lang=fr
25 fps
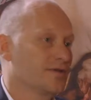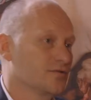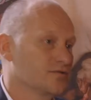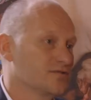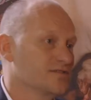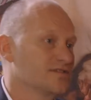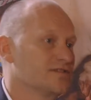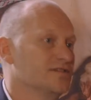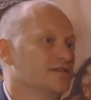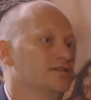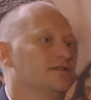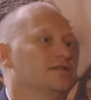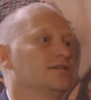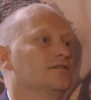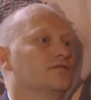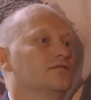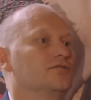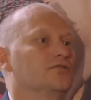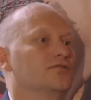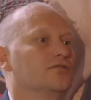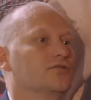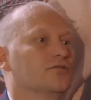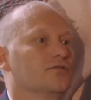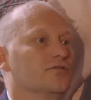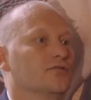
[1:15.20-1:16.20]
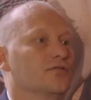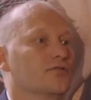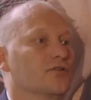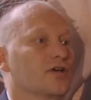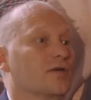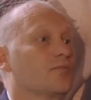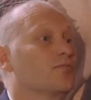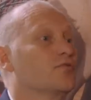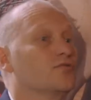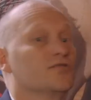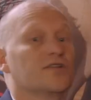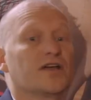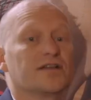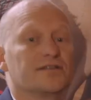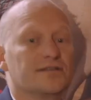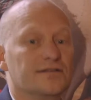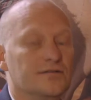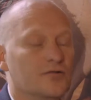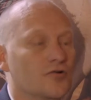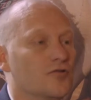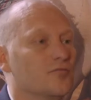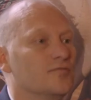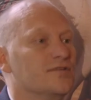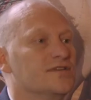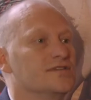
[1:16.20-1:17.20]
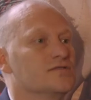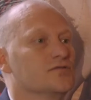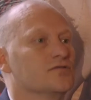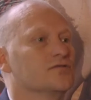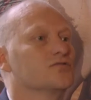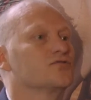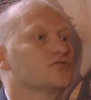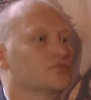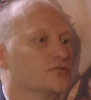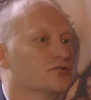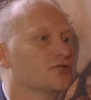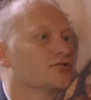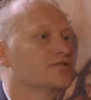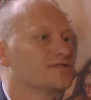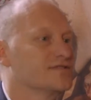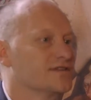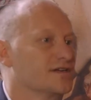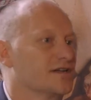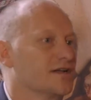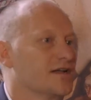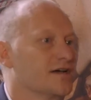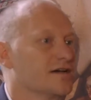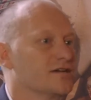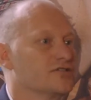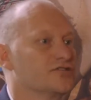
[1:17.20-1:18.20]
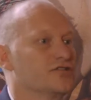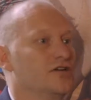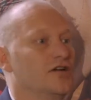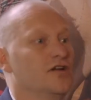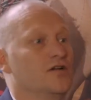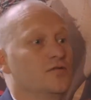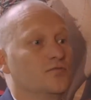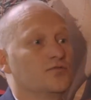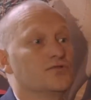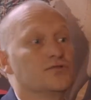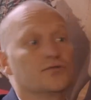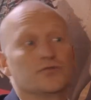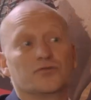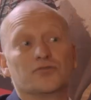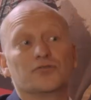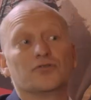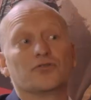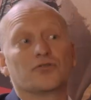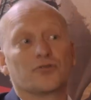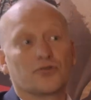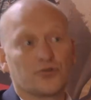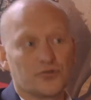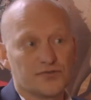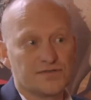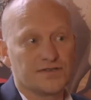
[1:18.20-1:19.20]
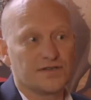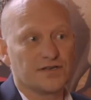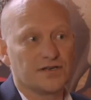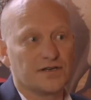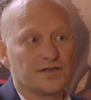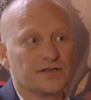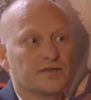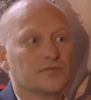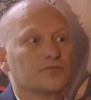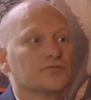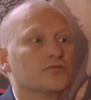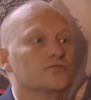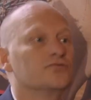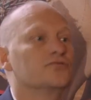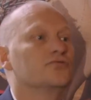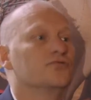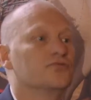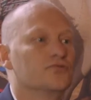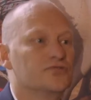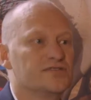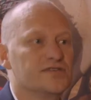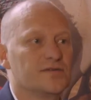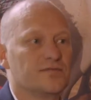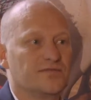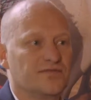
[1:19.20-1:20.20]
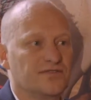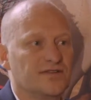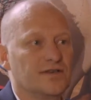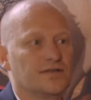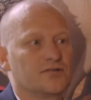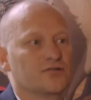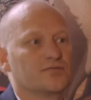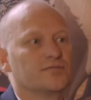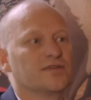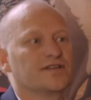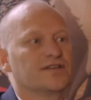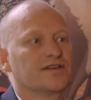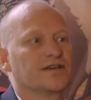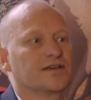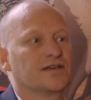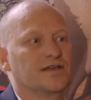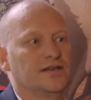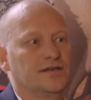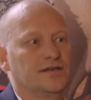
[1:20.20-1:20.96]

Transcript: aussi de répondre à des normes ISO sur le recyclage, puisqu'au lieu de recycler, on donne une deuxième vie à notre matériel.